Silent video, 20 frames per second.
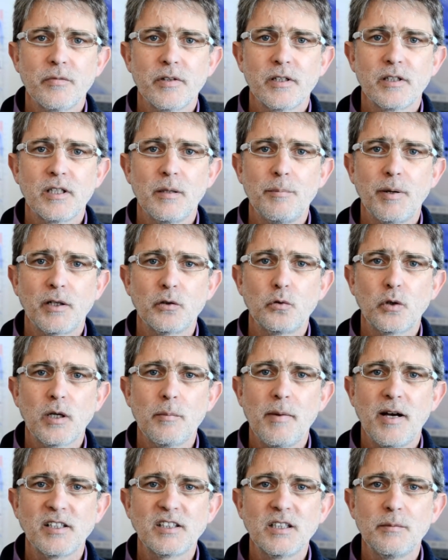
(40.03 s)
Temperature
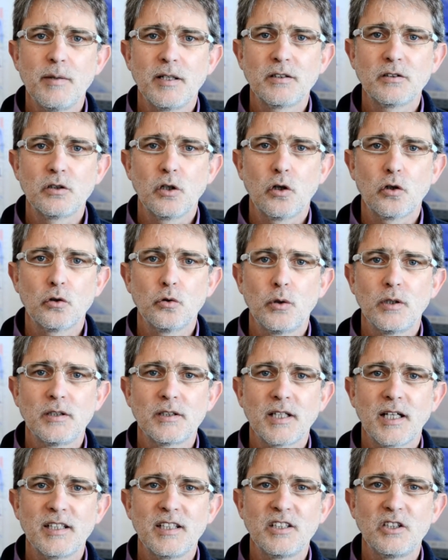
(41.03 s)
massime attorno ai
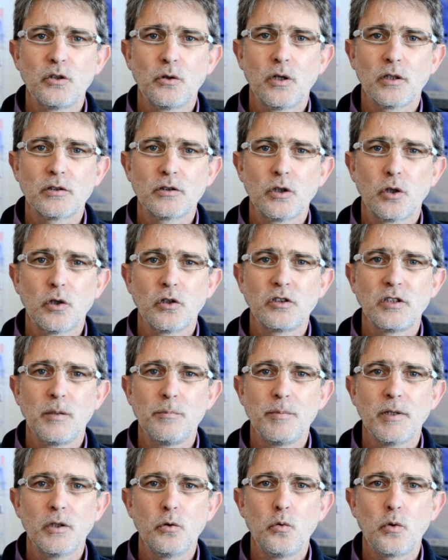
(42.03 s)
13-14 in
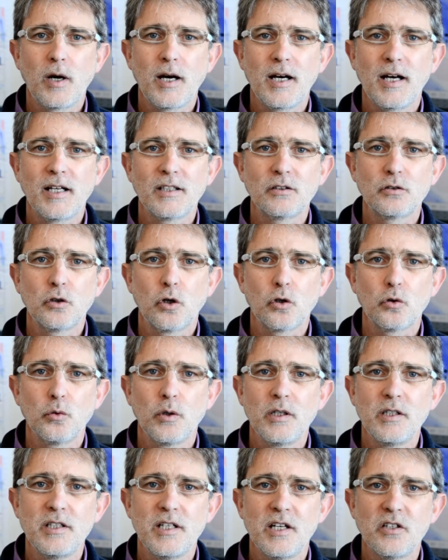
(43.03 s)
pianura, attorno
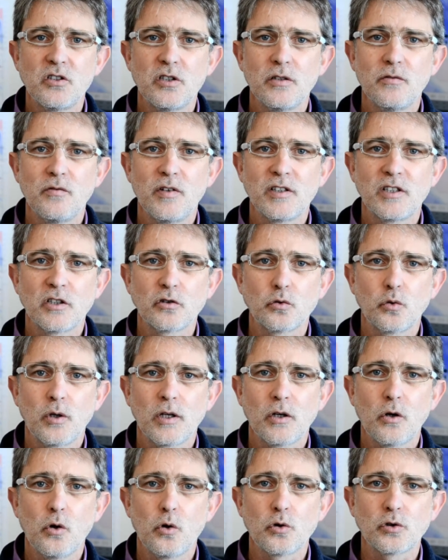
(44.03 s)
ai 10 invece sulla
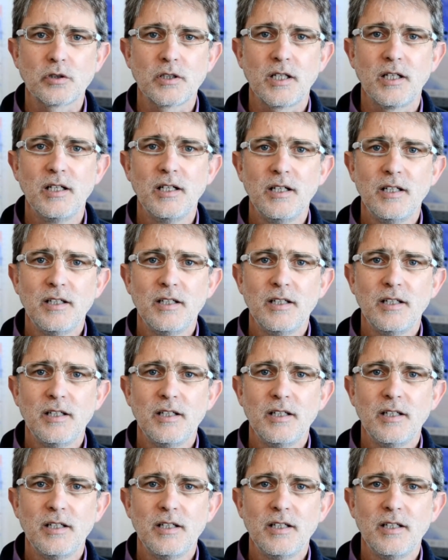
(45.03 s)
costa,